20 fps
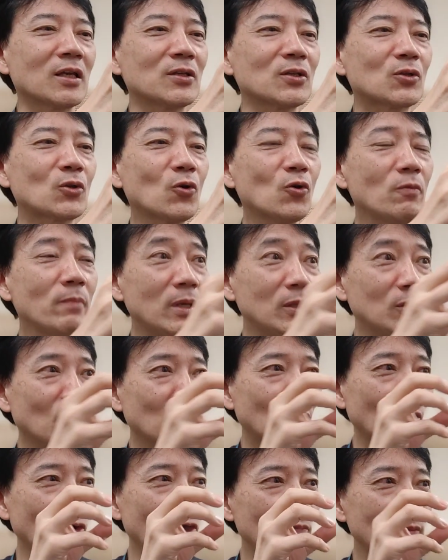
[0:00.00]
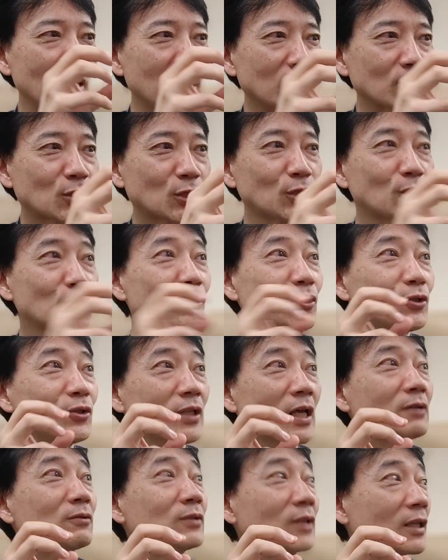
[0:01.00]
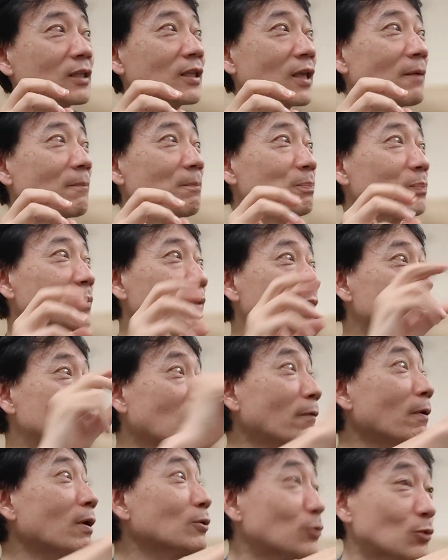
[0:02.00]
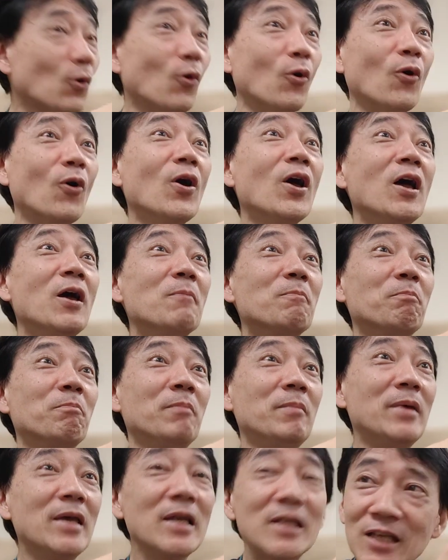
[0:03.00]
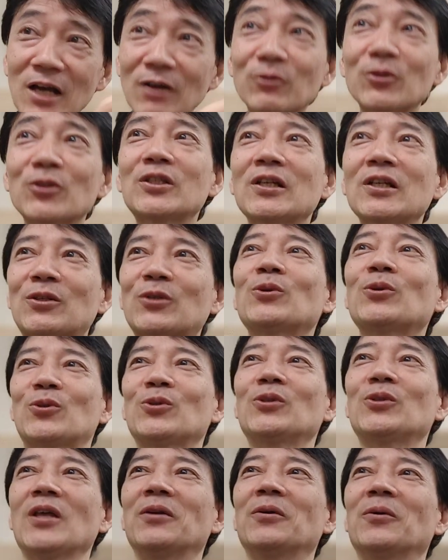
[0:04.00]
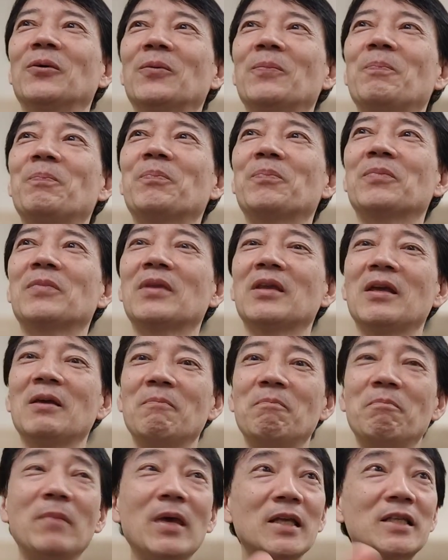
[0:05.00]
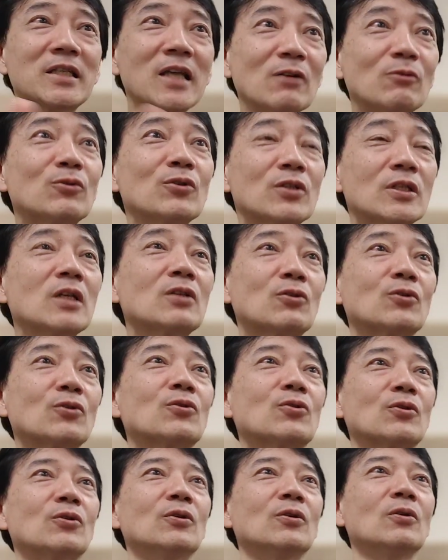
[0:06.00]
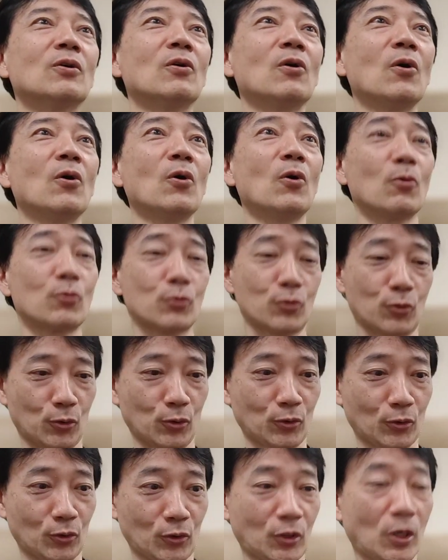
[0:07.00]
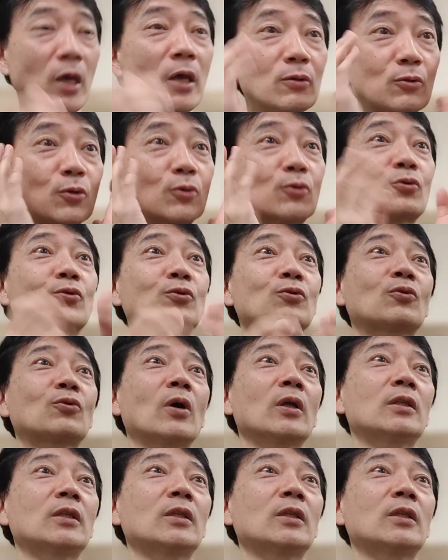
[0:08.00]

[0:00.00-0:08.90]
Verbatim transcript: そうめんの表面がツルツルになるんだって触るとめちゃくちゃツルツルなのめちゃくちゃツルツルすっげえツルツルとかっ